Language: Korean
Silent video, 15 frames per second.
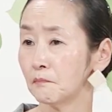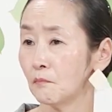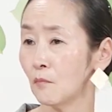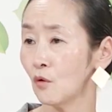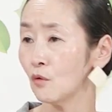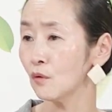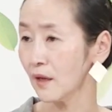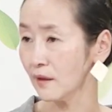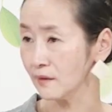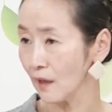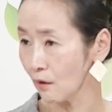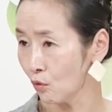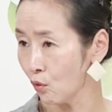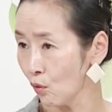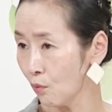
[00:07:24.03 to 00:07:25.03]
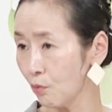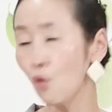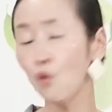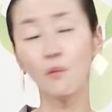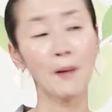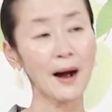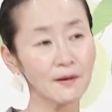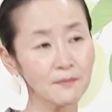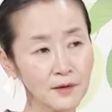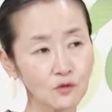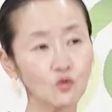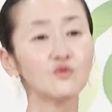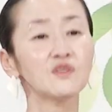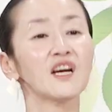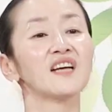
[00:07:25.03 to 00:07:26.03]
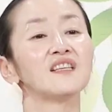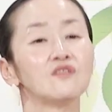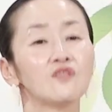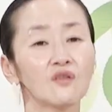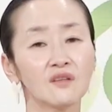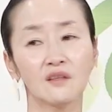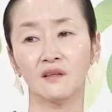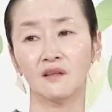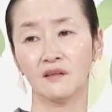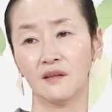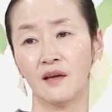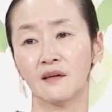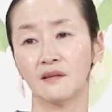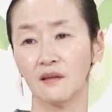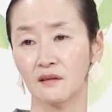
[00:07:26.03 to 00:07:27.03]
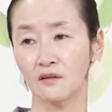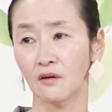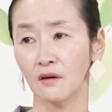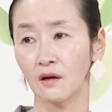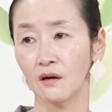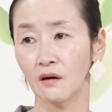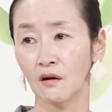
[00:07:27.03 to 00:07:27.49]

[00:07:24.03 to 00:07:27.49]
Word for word: 뭐 이렇게 딱 그 마음의 존재가 인정이 돼야 되는 거예요.